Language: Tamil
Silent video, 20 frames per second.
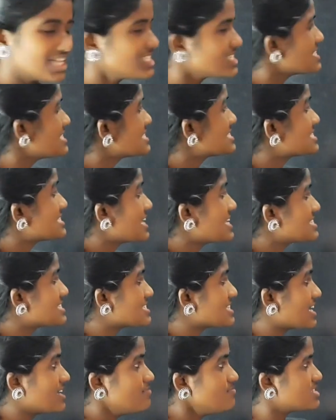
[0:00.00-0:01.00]
ஏஜ் சிக்ஸ்
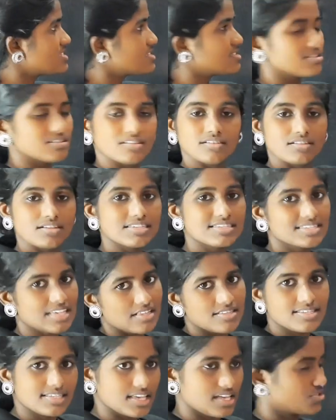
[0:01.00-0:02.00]
டைம்ஸ்
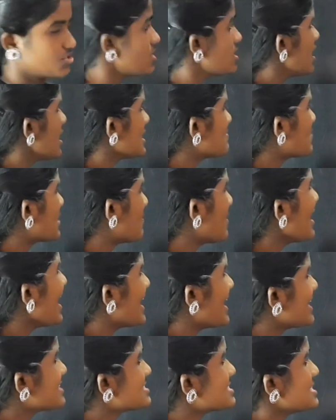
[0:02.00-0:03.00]
சன்சேஜ் இப்போ நம்ம
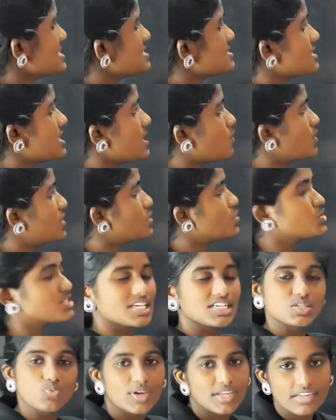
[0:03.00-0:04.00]
எக்ஸ் இஸ் ஈக்குவல் டு
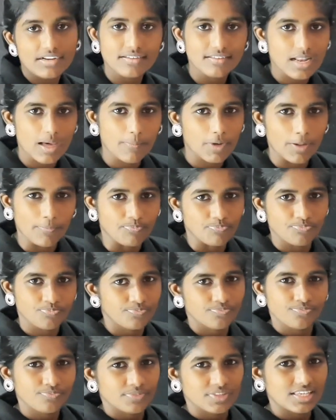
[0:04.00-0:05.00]
சிக்ஸ் வைன் எழுதலாமா
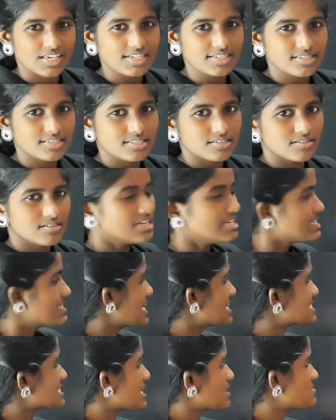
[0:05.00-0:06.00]
எஸ்
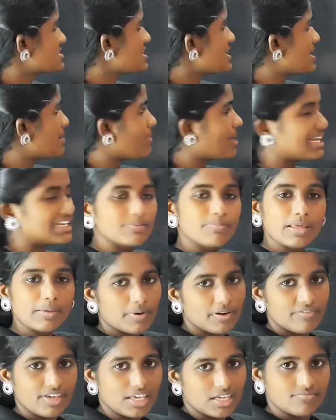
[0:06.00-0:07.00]
சிக்ஸ் டைம்ஸ் தான் என்ன மல்டிப்ளை
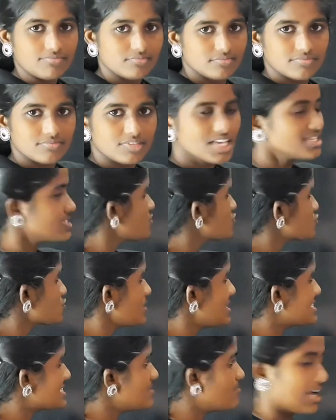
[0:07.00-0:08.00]
பண்ணுவீங்க எஸ் ஸோ
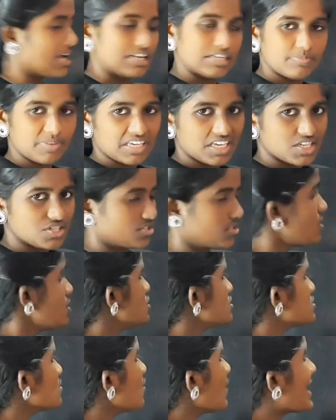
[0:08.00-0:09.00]
இட்ஸ் இன் மல்டிப்ளிகேஷன்
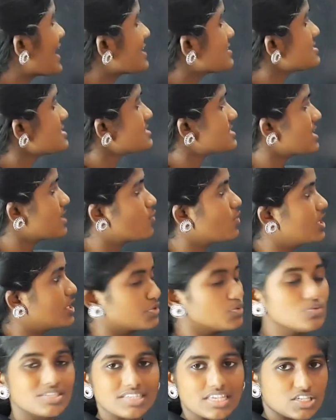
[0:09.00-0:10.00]
ஸோ எக்ஸ் இஸ் ஈக்குவல்
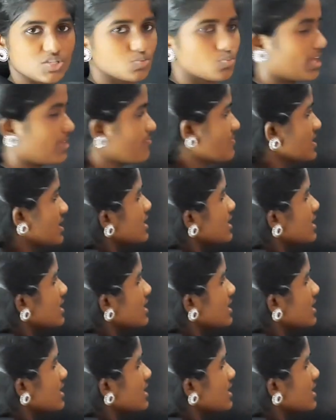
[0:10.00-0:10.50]
டு சிக்ஸ் ஒய்